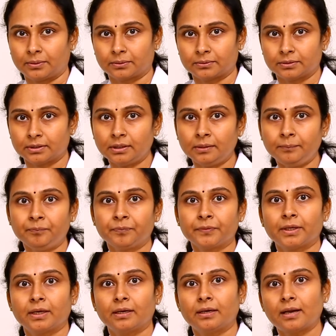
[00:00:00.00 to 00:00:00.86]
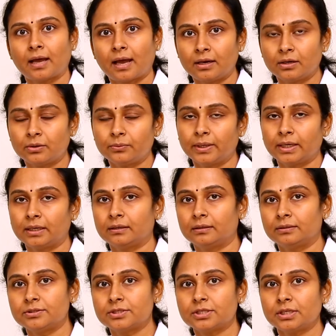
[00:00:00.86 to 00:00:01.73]
ఉంటుంది నాలుగు వేల
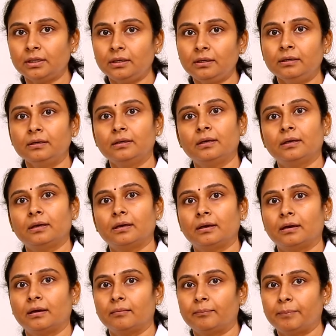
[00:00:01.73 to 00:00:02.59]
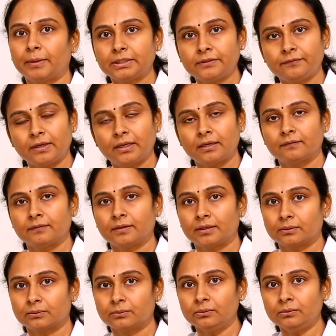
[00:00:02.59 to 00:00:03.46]
నుంచి పదివేల
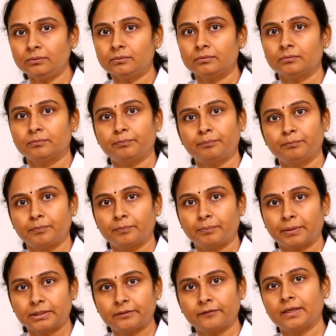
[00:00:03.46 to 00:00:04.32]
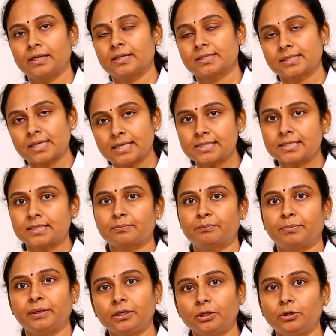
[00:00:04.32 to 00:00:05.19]
వరకు పదివేల సెల్స్
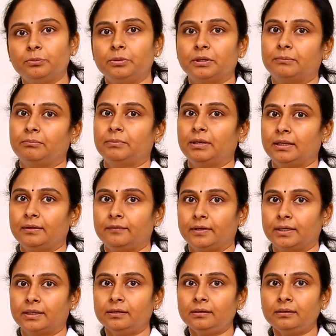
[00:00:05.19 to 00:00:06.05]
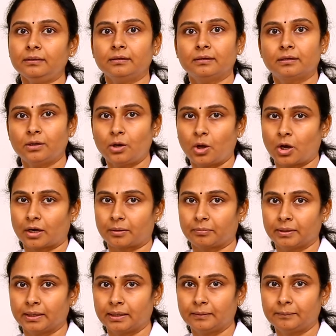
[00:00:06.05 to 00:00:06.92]
పర్ క్యూబిక్ మిల్లీమీటర్
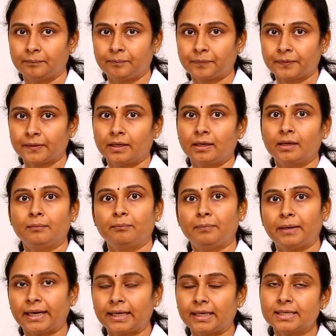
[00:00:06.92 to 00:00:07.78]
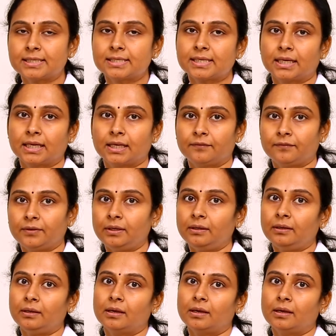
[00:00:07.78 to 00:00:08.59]
నార్మల్ ప్లేట్లెట్స్ అనేవి